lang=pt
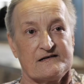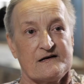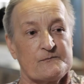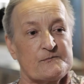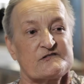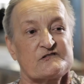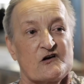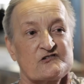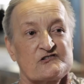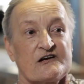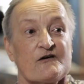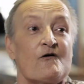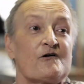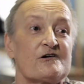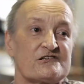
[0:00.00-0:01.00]
O pessoal
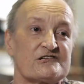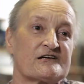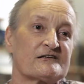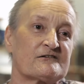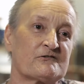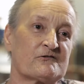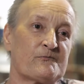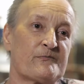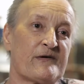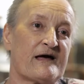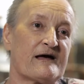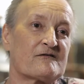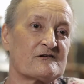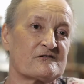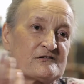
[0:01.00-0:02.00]
chega, oi, chega tudo
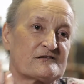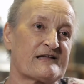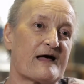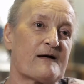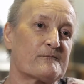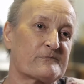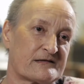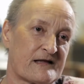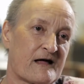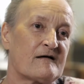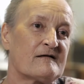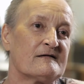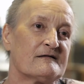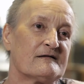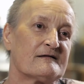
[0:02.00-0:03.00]
bem, quanto tempo, tá?
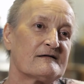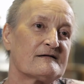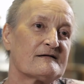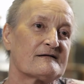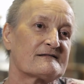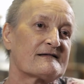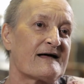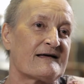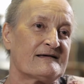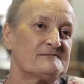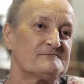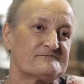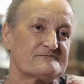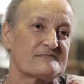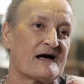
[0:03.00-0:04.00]
Tá aí
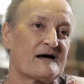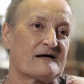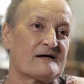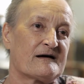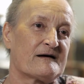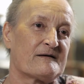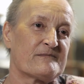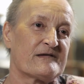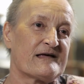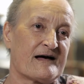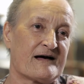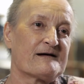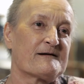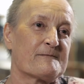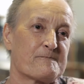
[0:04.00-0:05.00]
a, a
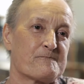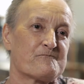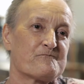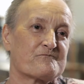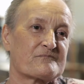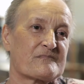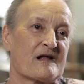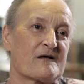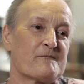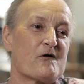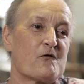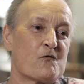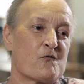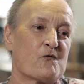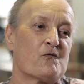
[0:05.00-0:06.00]
minha
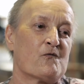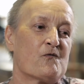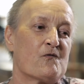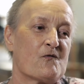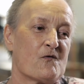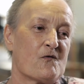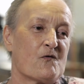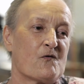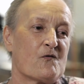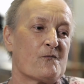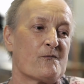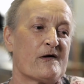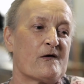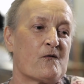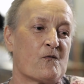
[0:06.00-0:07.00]
meu,
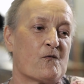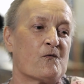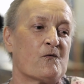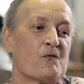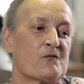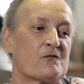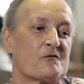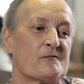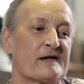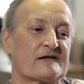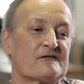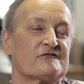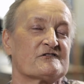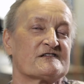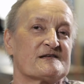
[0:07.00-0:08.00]
meu, como é que
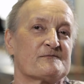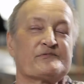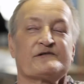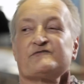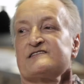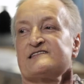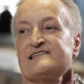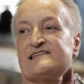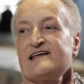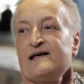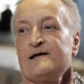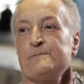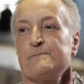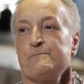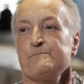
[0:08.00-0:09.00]
eu vou dizer para
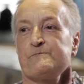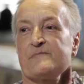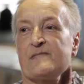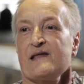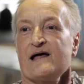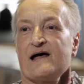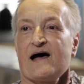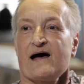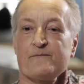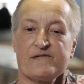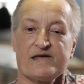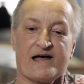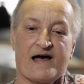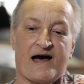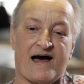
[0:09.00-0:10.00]
você? A
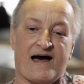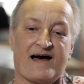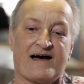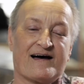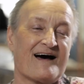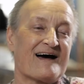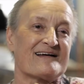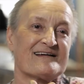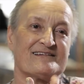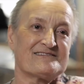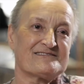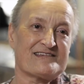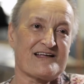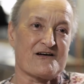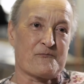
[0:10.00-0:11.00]
minha, ai, eu
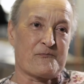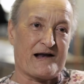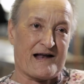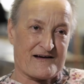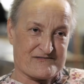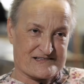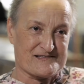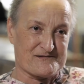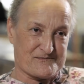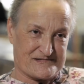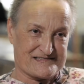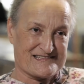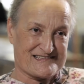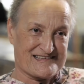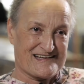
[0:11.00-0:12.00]
não tenho a palavra assim,
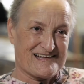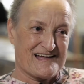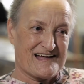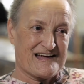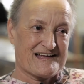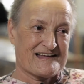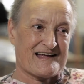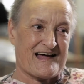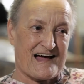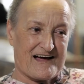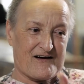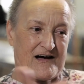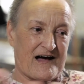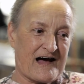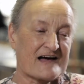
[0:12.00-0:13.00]
mas
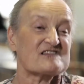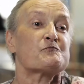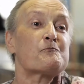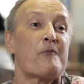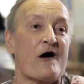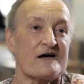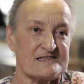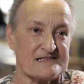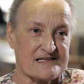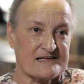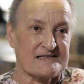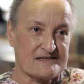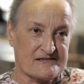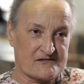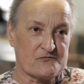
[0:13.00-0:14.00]
a resposta
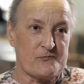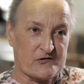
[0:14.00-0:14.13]
do meu